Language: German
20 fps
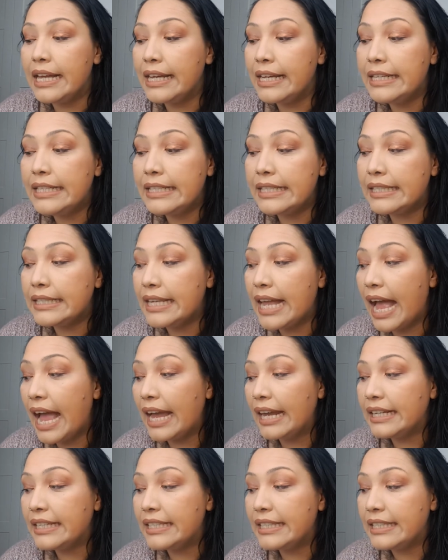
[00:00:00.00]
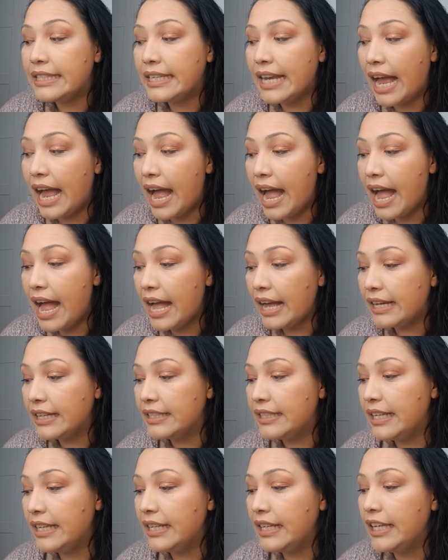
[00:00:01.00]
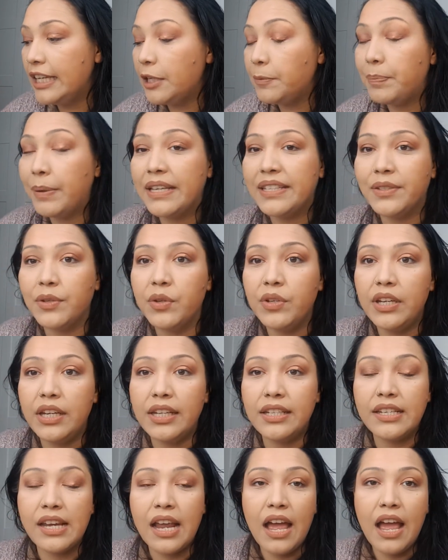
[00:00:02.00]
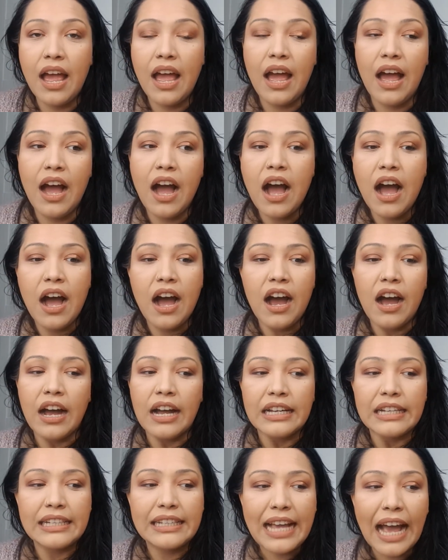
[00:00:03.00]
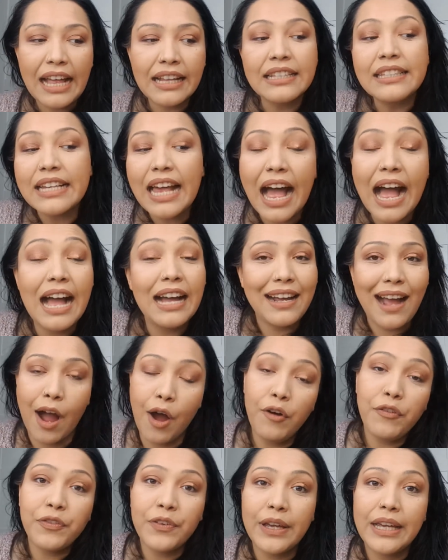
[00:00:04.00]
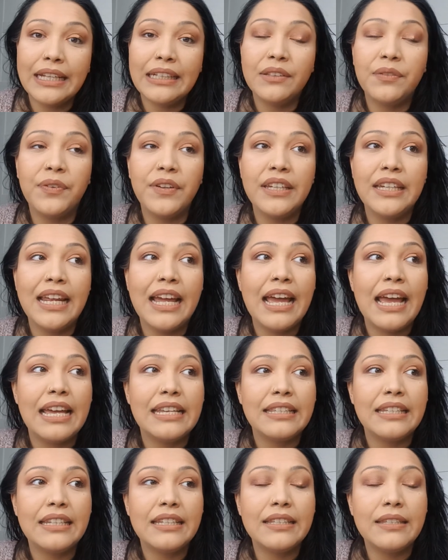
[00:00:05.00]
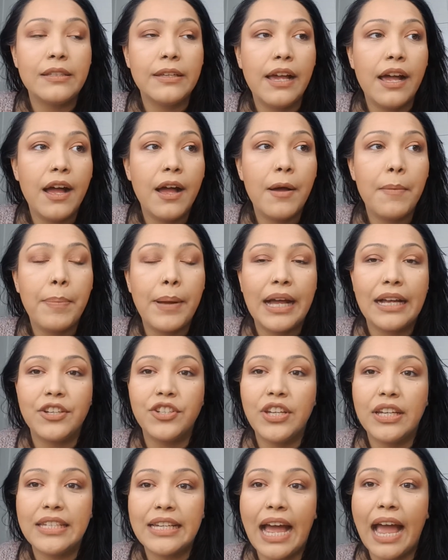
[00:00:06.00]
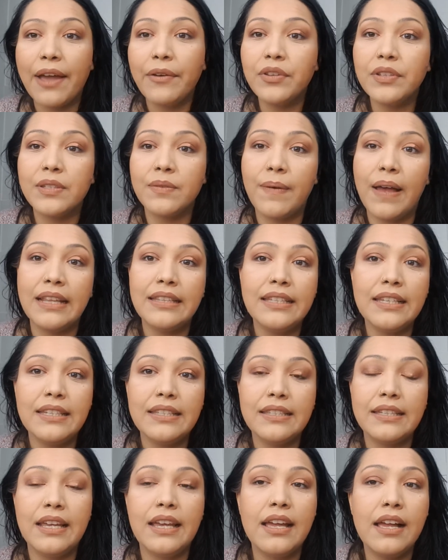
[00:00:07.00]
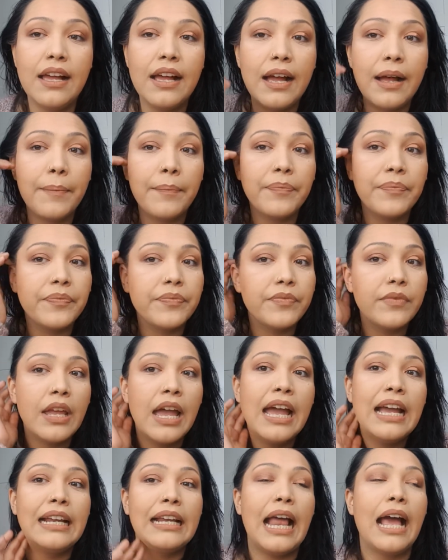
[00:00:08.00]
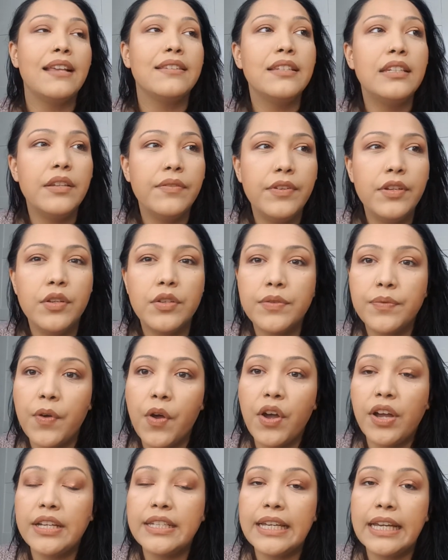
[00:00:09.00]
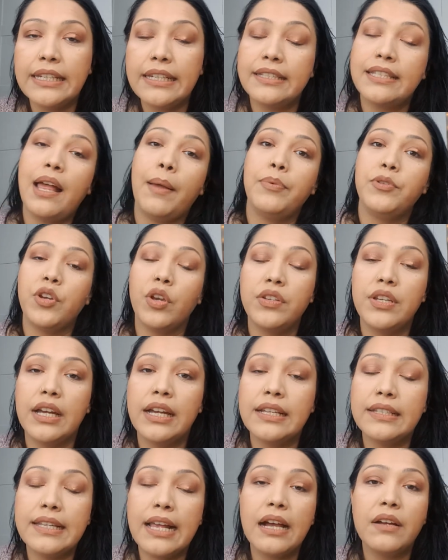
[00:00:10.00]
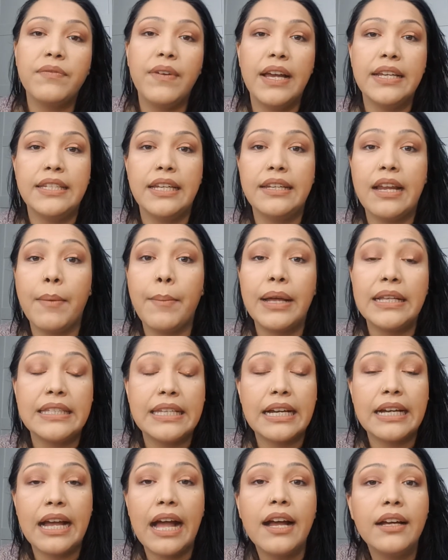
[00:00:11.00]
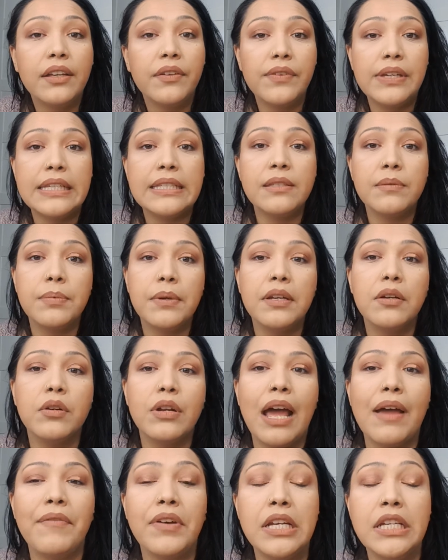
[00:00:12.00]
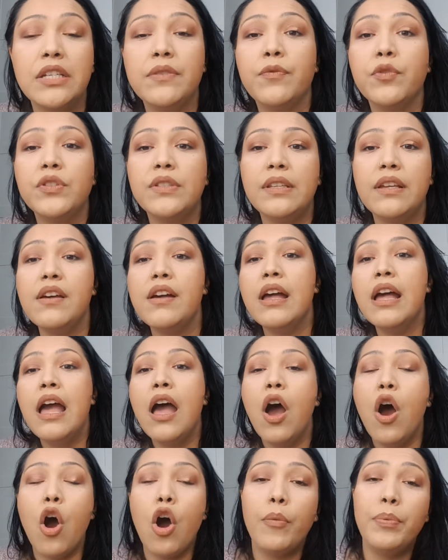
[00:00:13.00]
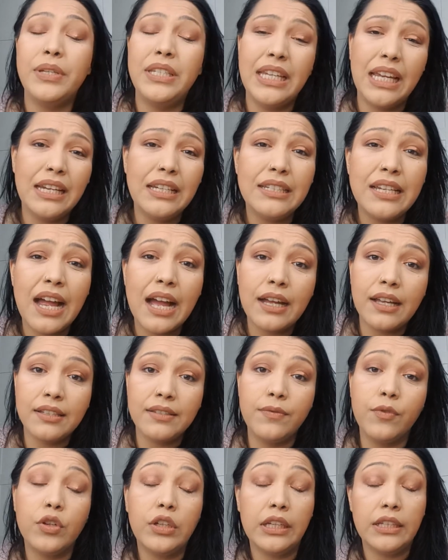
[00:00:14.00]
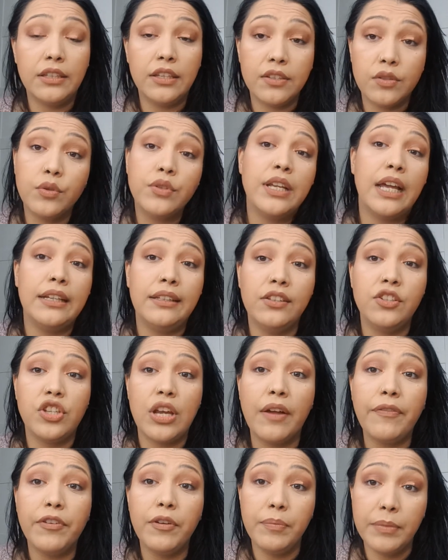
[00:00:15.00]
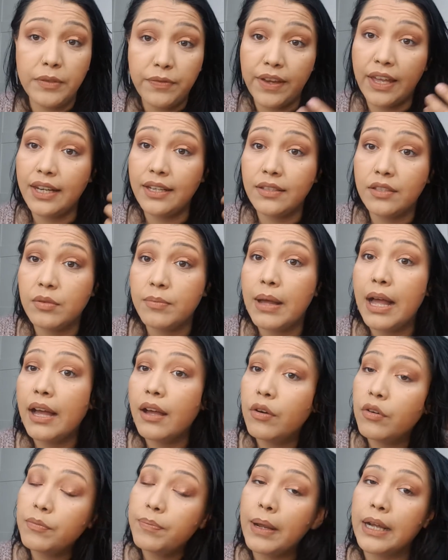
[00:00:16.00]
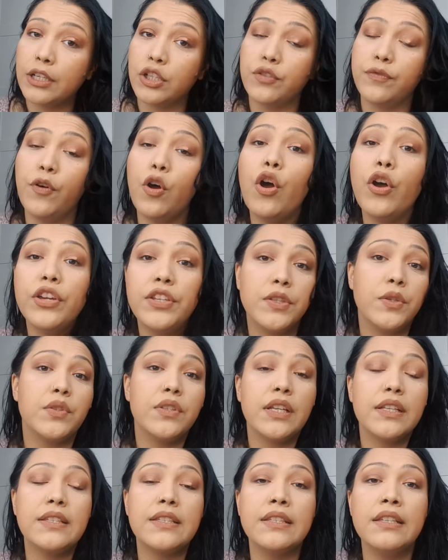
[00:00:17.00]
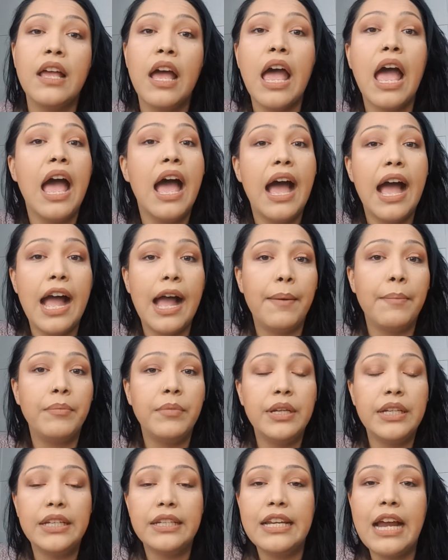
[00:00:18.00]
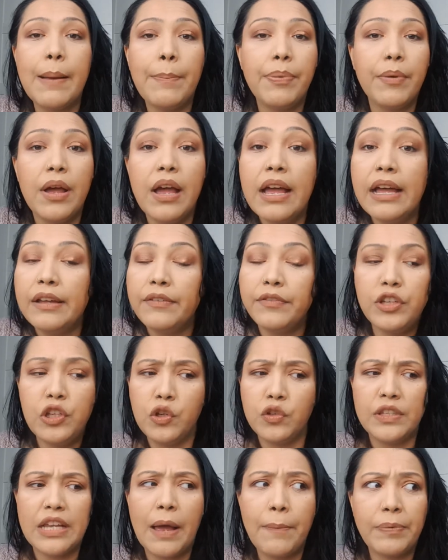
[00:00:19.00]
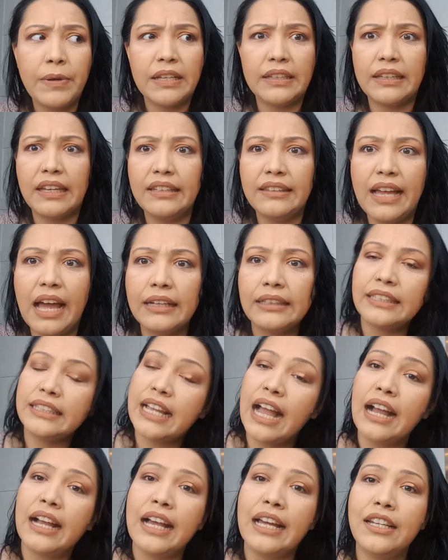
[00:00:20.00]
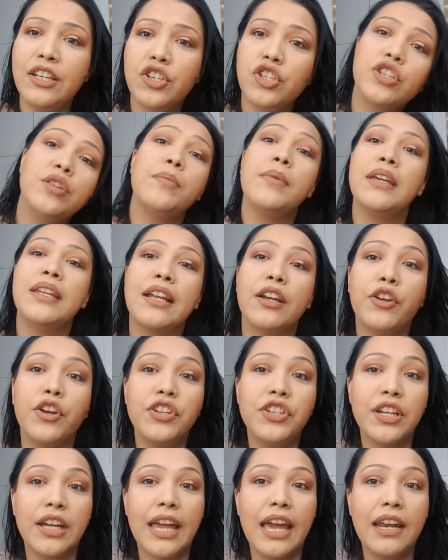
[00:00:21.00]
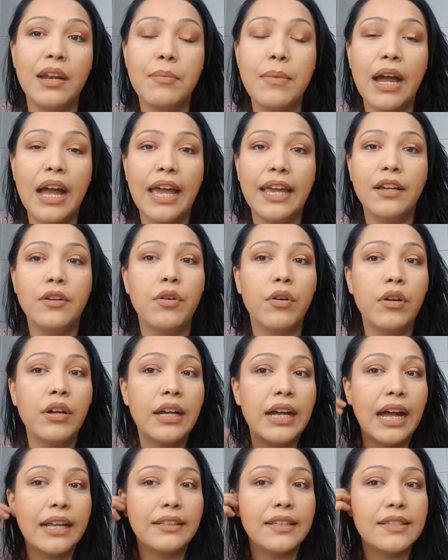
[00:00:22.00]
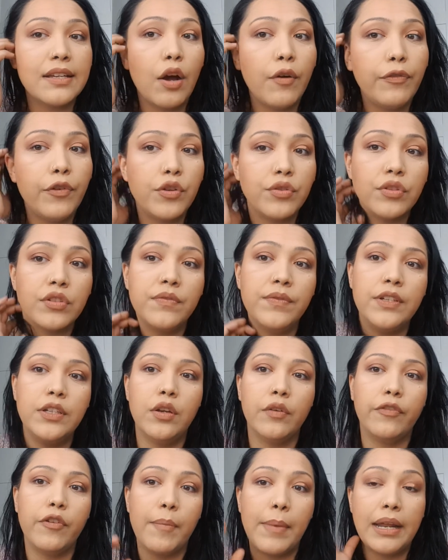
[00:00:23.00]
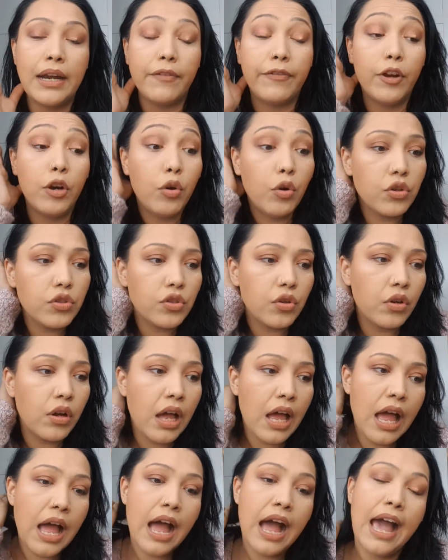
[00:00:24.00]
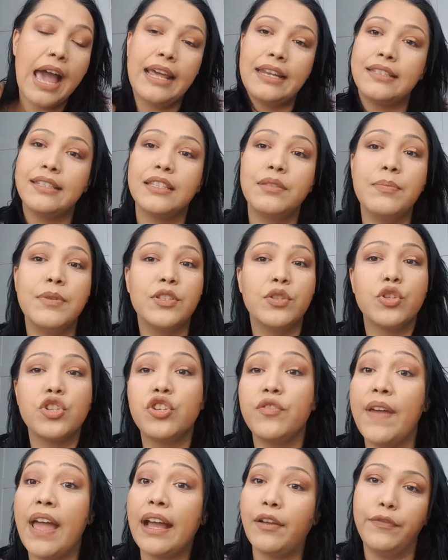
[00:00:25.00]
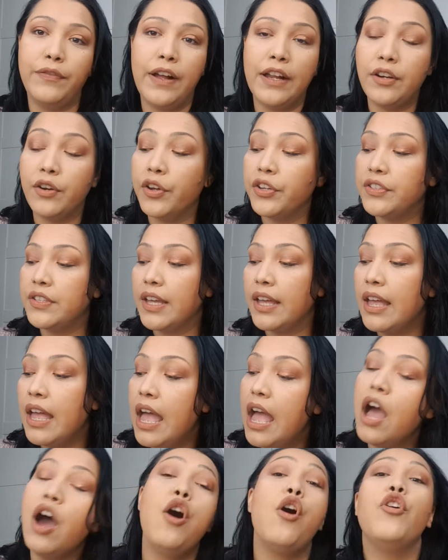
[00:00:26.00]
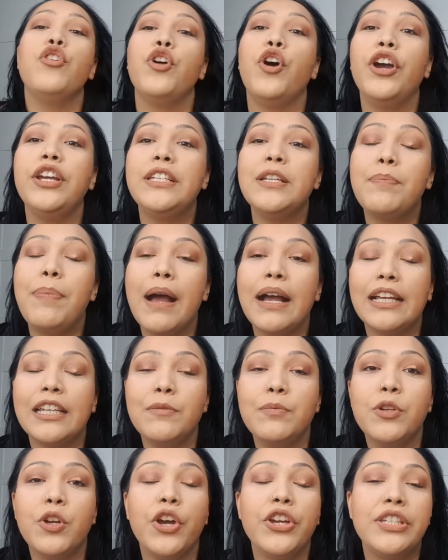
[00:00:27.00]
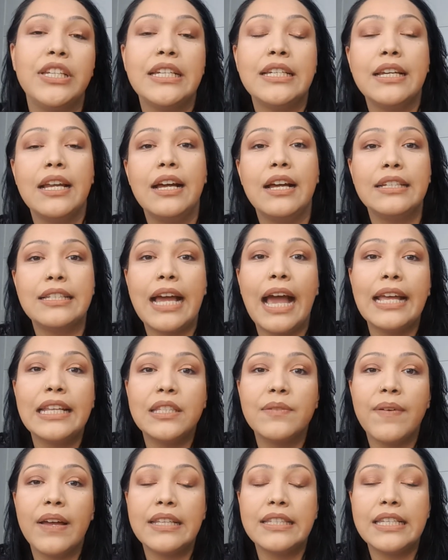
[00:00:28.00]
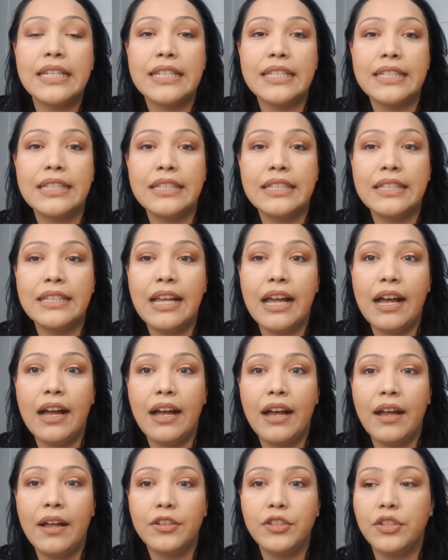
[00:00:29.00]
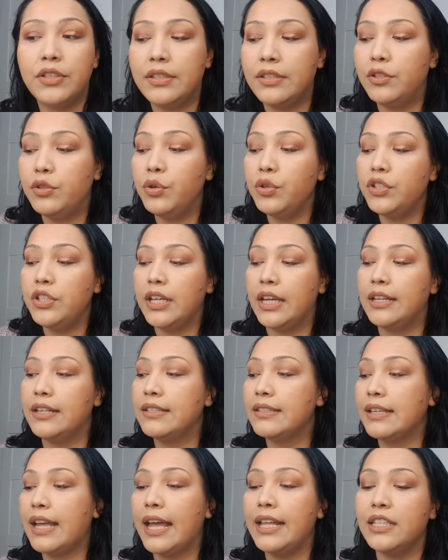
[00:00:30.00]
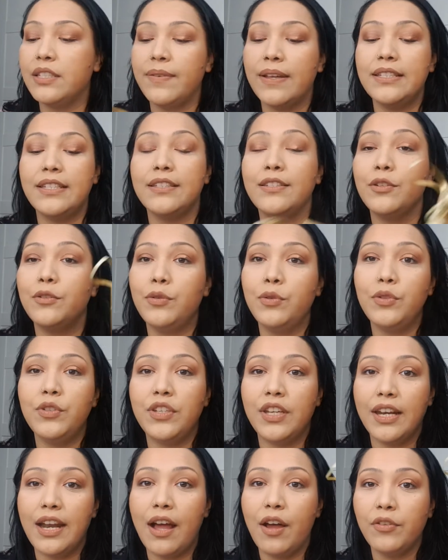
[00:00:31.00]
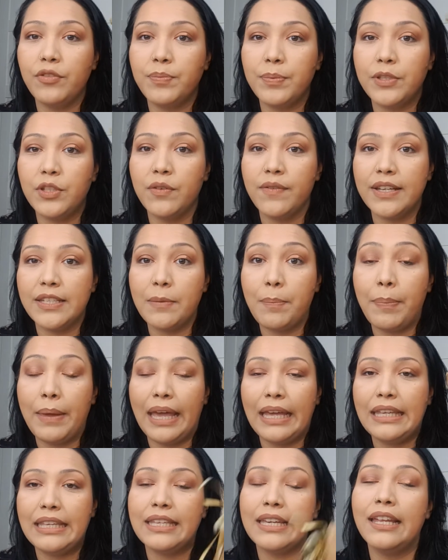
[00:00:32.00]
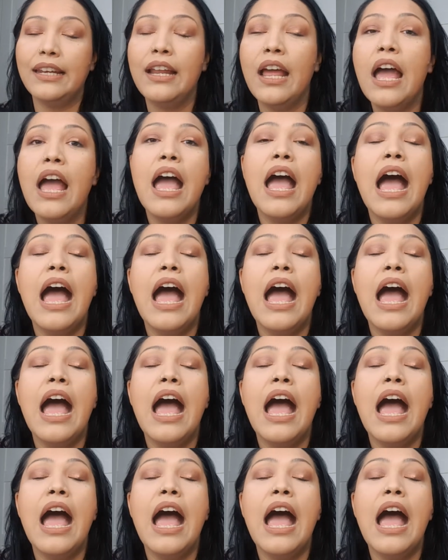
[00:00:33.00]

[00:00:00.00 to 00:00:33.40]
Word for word: ist ein Tag, den ich persönlich ganz arg aufregend finde, es ist äh, praktisch der 23. Ähm, klar sind die Videos vorgedreht, das habe ich euch ja gesagt, weil ich ja damals sehr krank gewesen bin und einfach nicht wusste, ob ich jeden Tag es wirklich gesundheitlich schaffe, mich fertig zu machen und praktisch vor euch zu sitzen. Ähm, ich habe Videos abgedreht, da hatte ich gar keine Stimme, da könnt ihr gerne mal reingucken, gerade das Auflösungsvideo von meiner Verlosung, äh, das ist mir so schwer gefallen, Leute. Und heute packe ich mit euch den äh, 23. Äh, Tütchen, das 23. Tütchen aus, beziehungsweise Päckchen.